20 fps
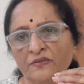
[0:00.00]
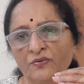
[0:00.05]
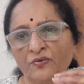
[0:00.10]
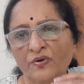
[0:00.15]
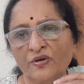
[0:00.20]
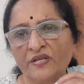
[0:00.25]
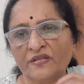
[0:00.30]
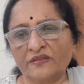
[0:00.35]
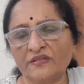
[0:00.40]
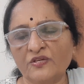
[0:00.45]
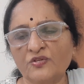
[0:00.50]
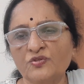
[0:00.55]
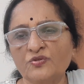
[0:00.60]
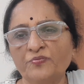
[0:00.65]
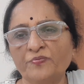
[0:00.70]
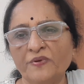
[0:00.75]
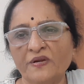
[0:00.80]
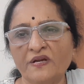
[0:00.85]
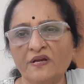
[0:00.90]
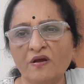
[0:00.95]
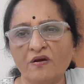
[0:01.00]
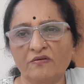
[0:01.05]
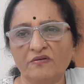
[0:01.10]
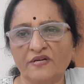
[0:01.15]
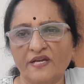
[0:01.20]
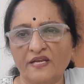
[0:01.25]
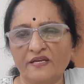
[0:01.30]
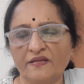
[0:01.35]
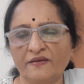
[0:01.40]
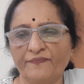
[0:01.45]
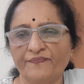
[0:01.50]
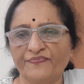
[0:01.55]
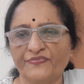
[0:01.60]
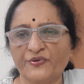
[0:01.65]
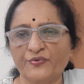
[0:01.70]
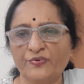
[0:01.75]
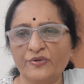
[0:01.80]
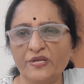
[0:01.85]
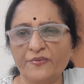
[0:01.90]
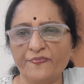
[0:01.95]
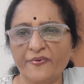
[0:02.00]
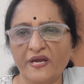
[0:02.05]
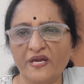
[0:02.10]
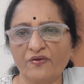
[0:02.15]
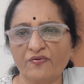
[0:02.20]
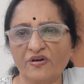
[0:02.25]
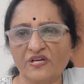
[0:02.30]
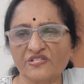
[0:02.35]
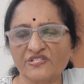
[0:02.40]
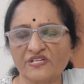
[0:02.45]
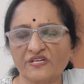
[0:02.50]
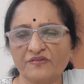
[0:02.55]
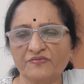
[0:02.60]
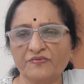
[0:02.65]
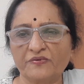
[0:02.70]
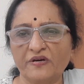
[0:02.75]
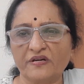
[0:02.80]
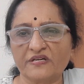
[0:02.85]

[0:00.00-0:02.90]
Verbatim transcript: నోరంతా శుభ్రంగా ఉండాలి ఉల్లిపాయ వాసన